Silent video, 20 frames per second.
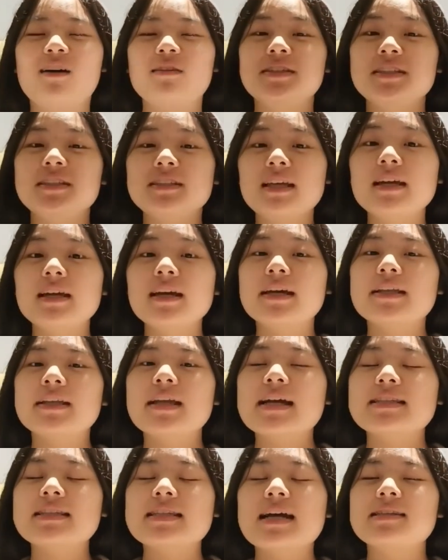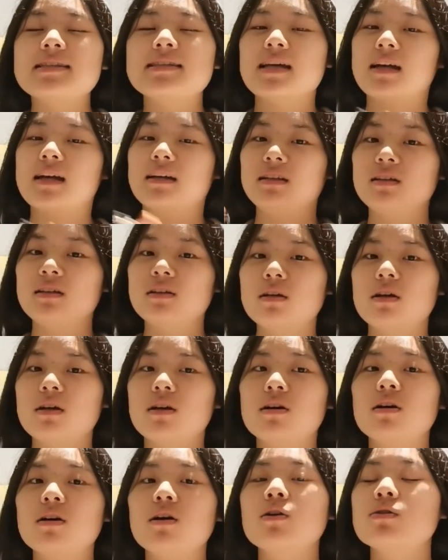今天给大家讲一
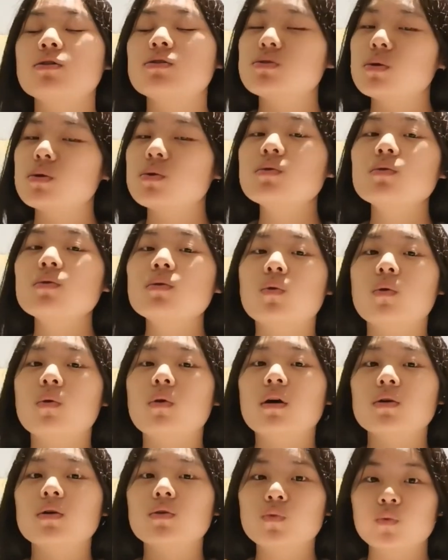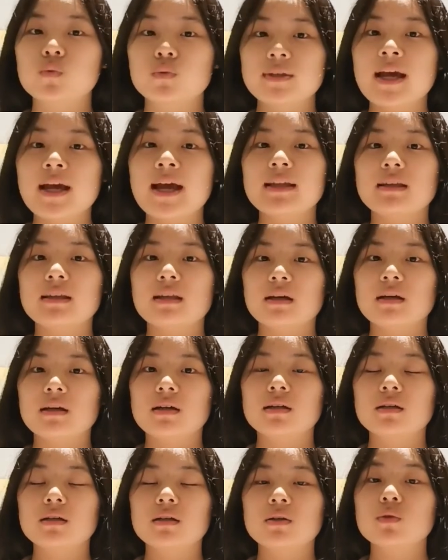个中国古代
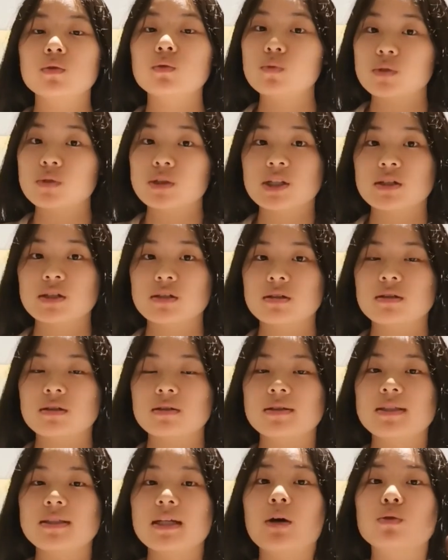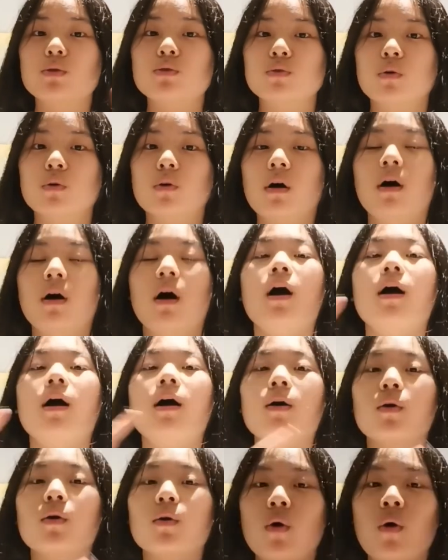的故事，叫做《
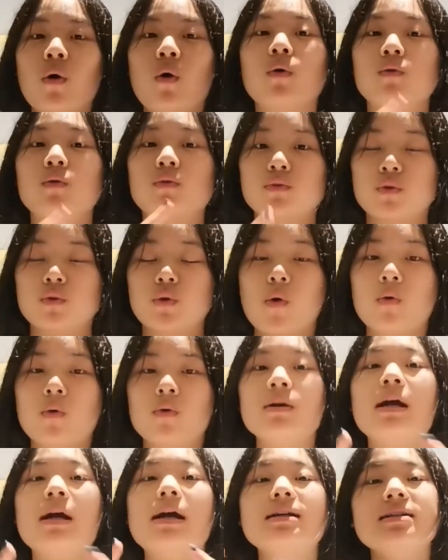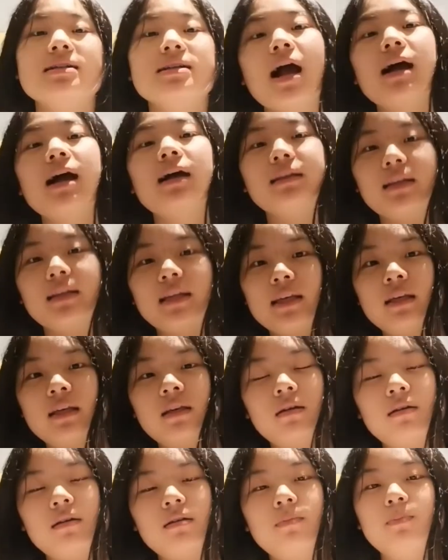孔融让
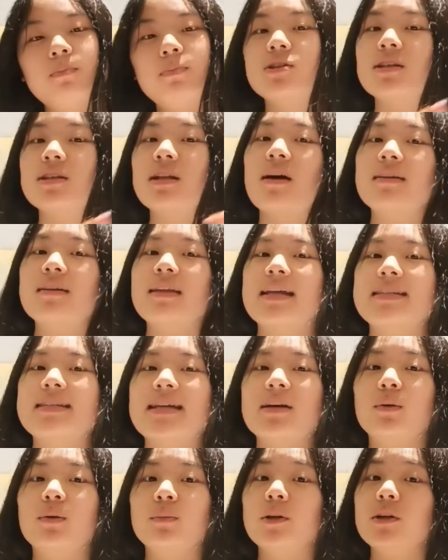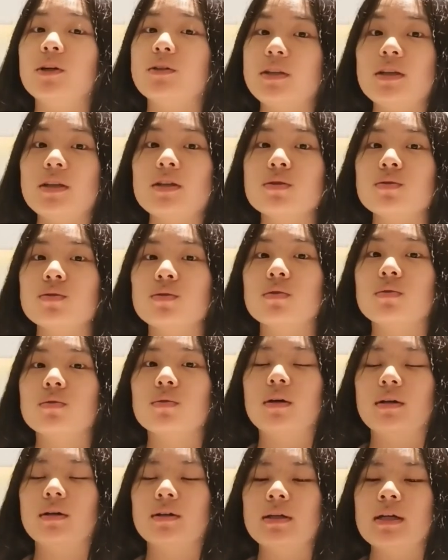梨》，不知道大家有没有听说
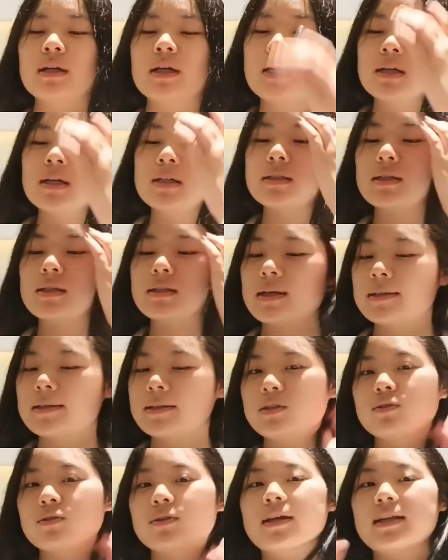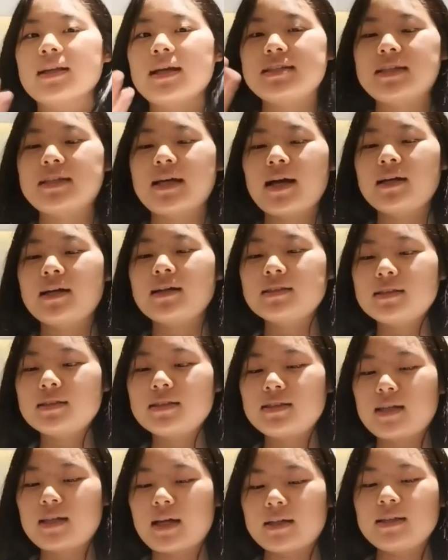过？现在呢，就给大家
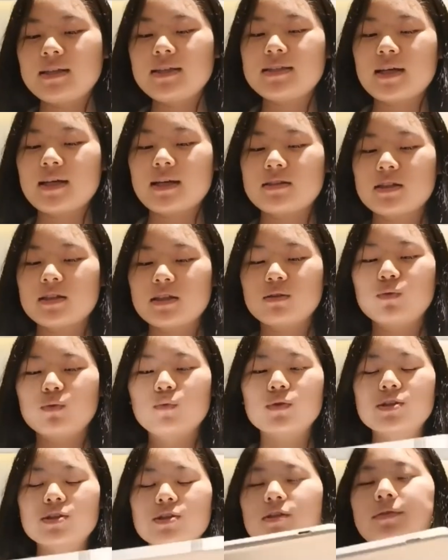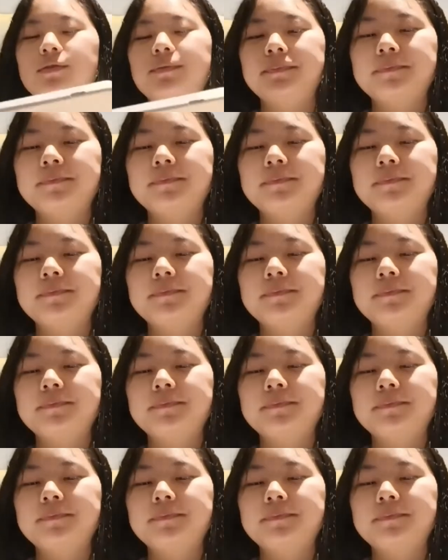讲一讲这个故事。